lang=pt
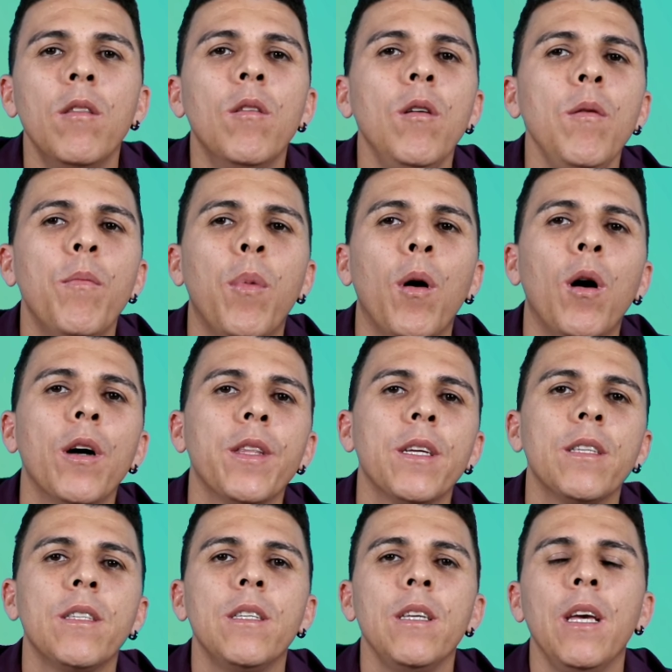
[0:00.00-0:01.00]
não
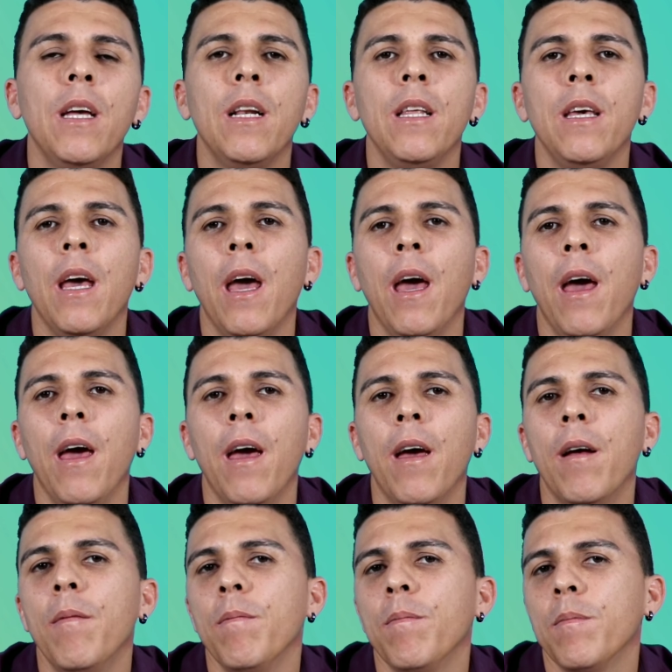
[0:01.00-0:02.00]
importa se ele
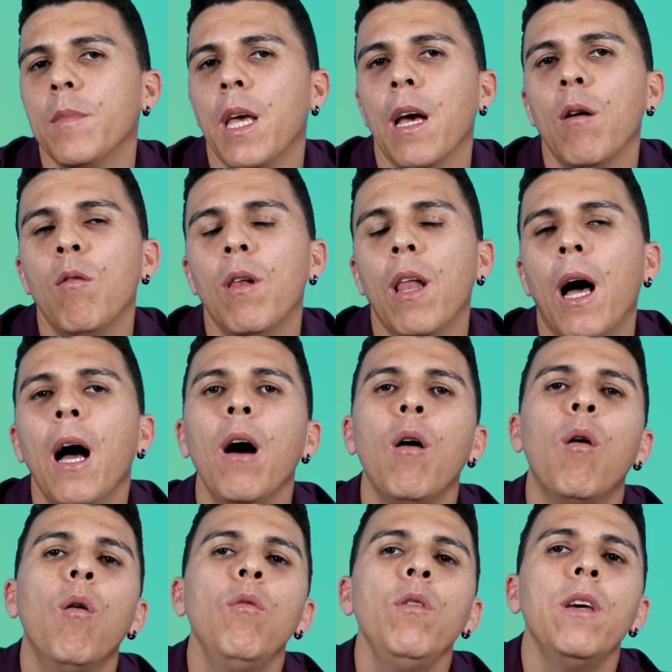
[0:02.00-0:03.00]
é
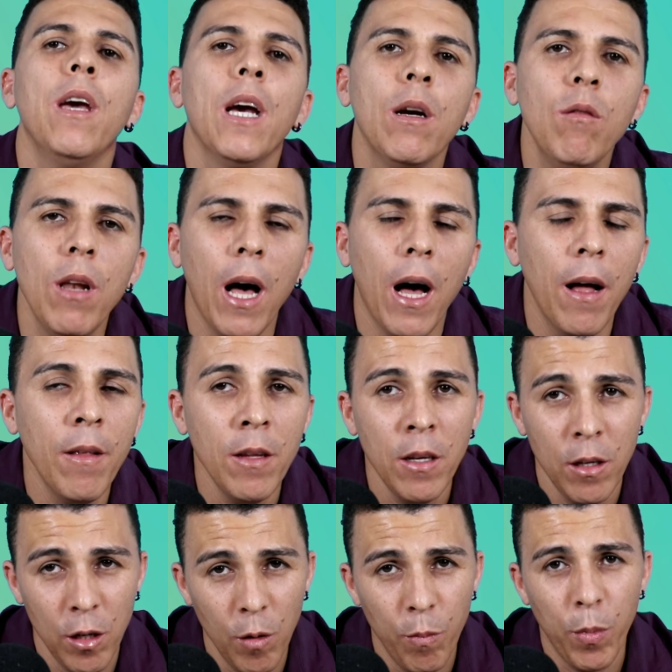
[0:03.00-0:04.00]
regular ou irregular,
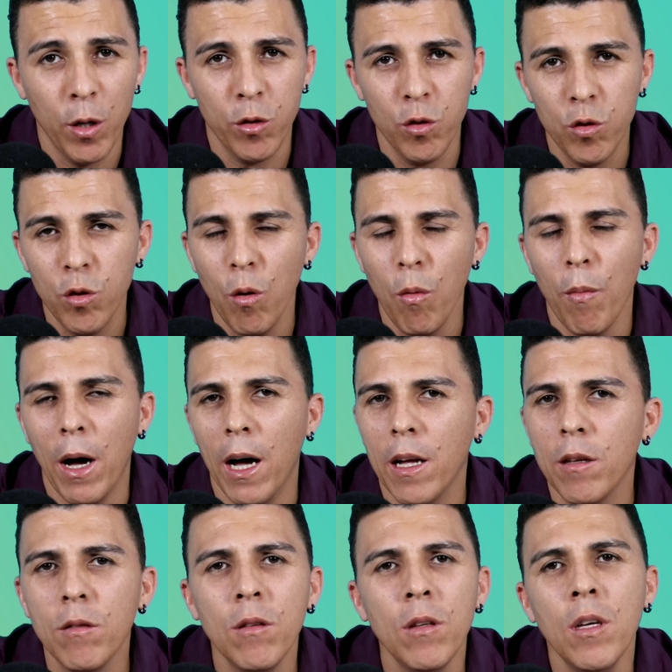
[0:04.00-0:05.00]
eu posso
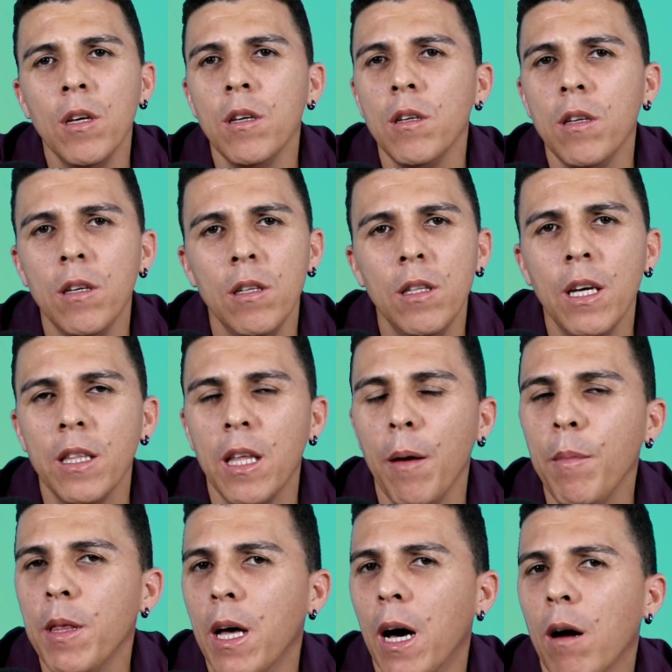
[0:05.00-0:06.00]
somá-lo e
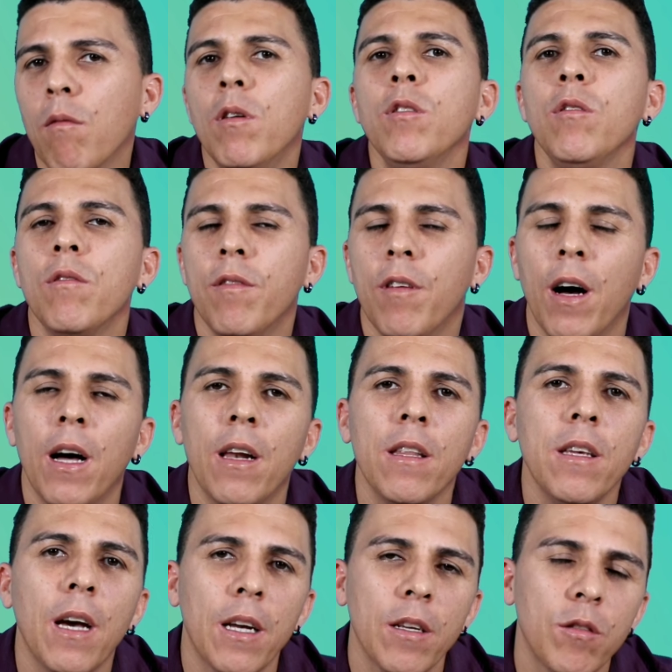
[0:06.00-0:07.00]
determinar quanto
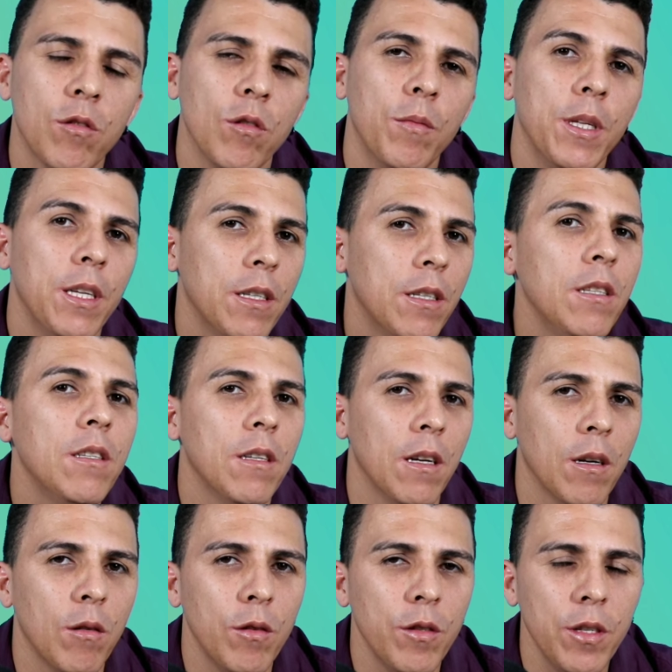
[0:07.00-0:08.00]
vale a soma desses
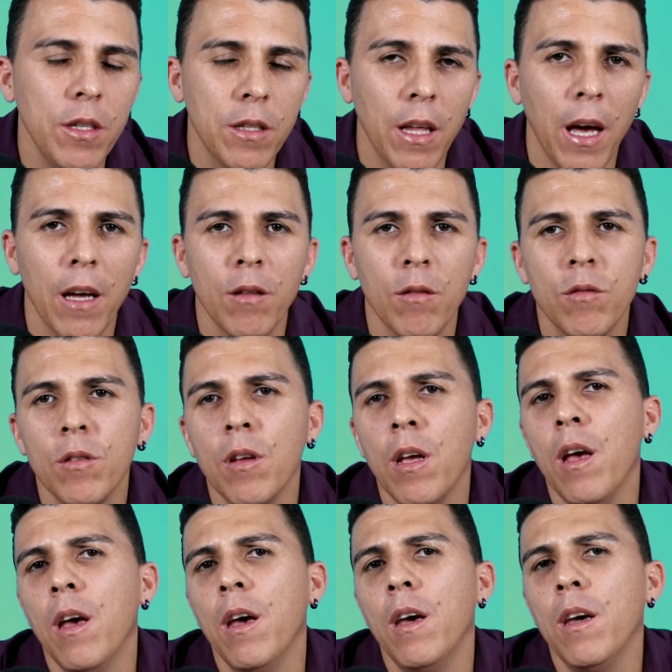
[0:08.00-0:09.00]
ângulos internos.
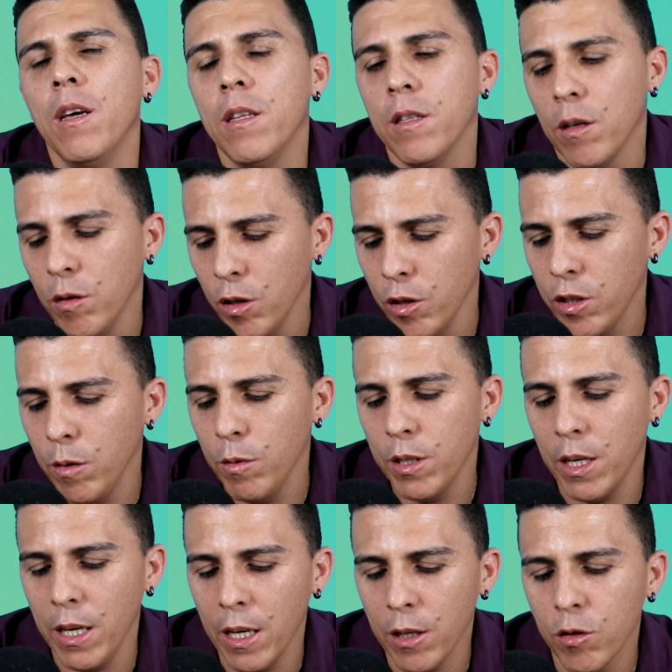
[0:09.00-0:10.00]
Então nós
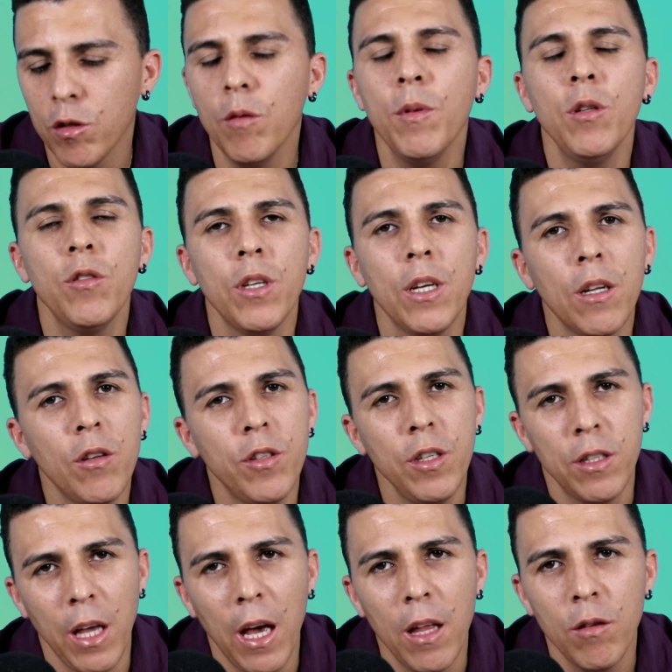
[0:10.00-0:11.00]
temos aí a soma dos ângulos
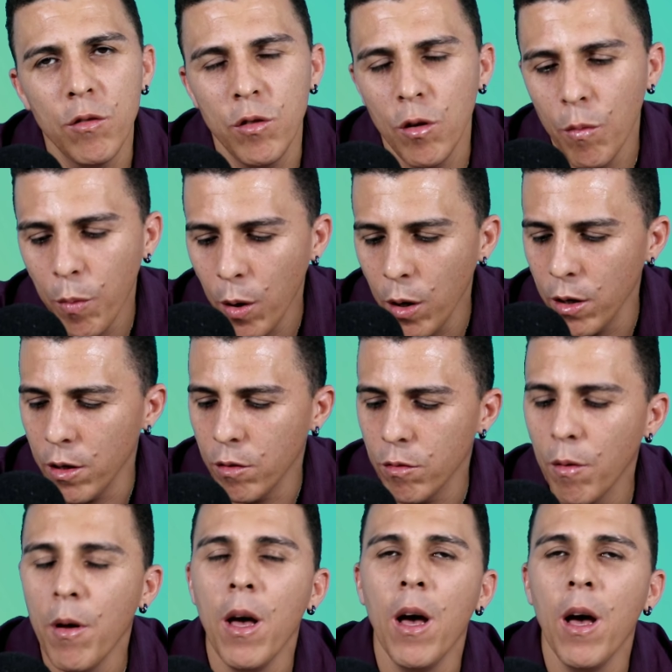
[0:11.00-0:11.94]
internos de um polígono.